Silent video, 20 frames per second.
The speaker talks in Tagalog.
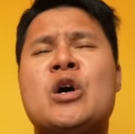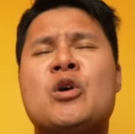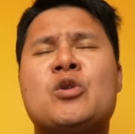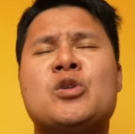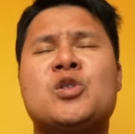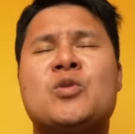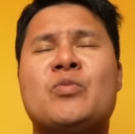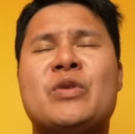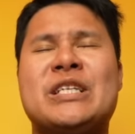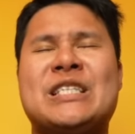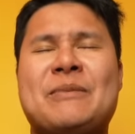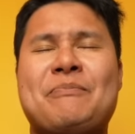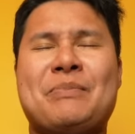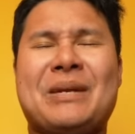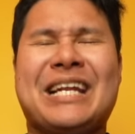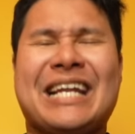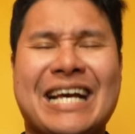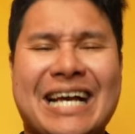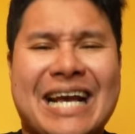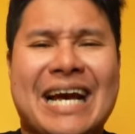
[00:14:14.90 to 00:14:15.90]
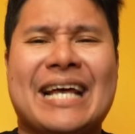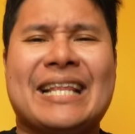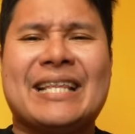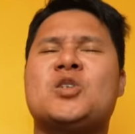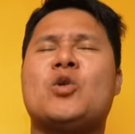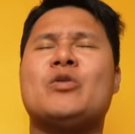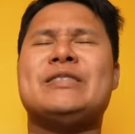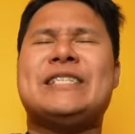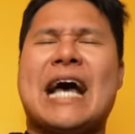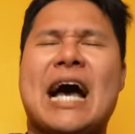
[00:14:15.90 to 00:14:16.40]
gusto mo na siyang bilhin agad,
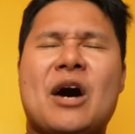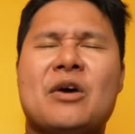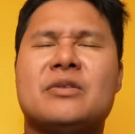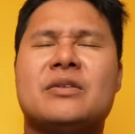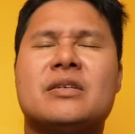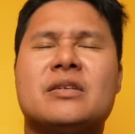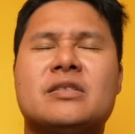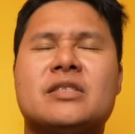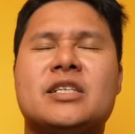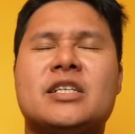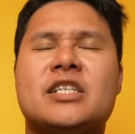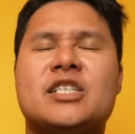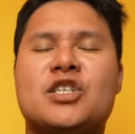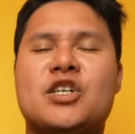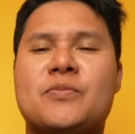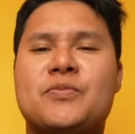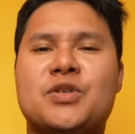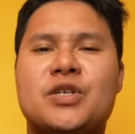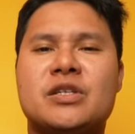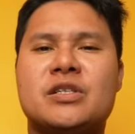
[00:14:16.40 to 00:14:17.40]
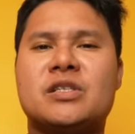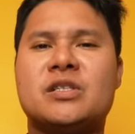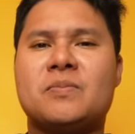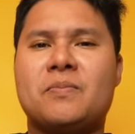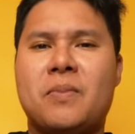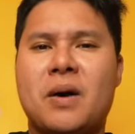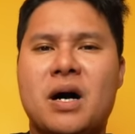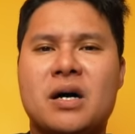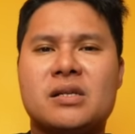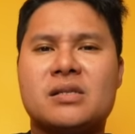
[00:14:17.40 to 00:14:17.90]
go down sa descriptions
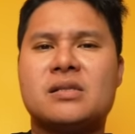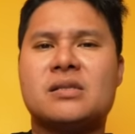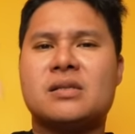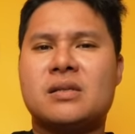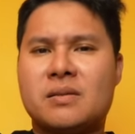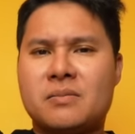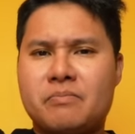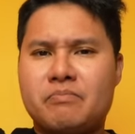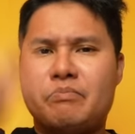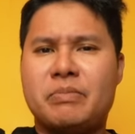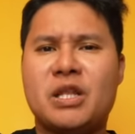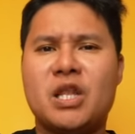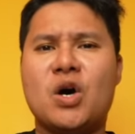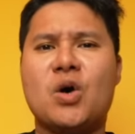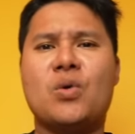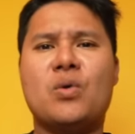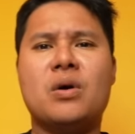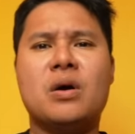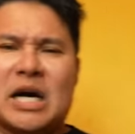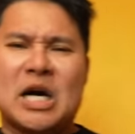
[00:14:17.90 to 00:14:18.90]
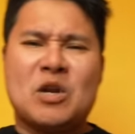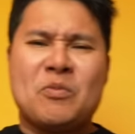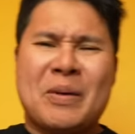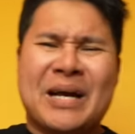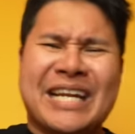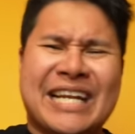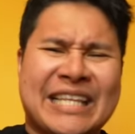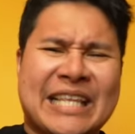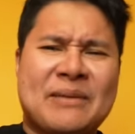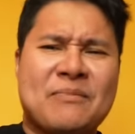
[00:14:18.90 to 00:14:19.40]
box pillow. Ano pang
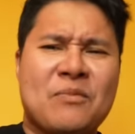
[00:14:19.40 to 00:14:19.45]
hinintay